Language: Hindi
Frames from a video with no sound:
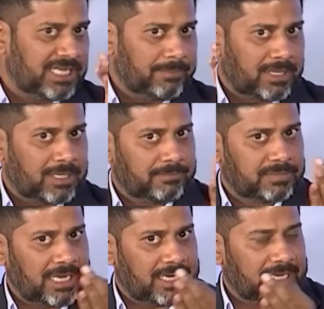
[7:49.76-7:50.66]
वसीम अकरम
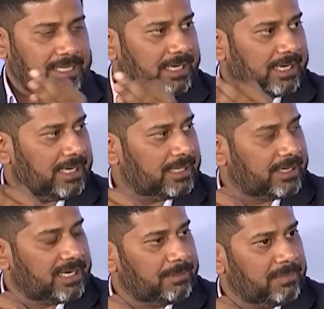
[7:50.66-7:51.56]
क्या क्या कर रहे हैं
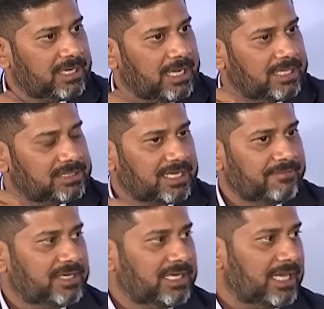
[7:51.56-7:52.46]
क्रिकेट में कहाँ
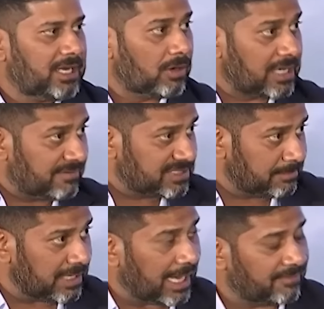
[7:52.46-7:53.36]
जाके विकटें ले रहे हैं और क्या
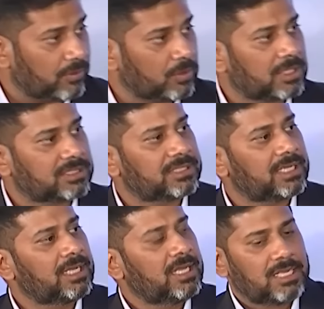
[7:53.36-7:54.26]
वसीम भाई आप फॉलो करते
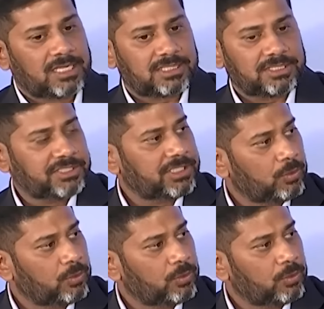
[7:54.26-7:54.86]
थे कि सचिन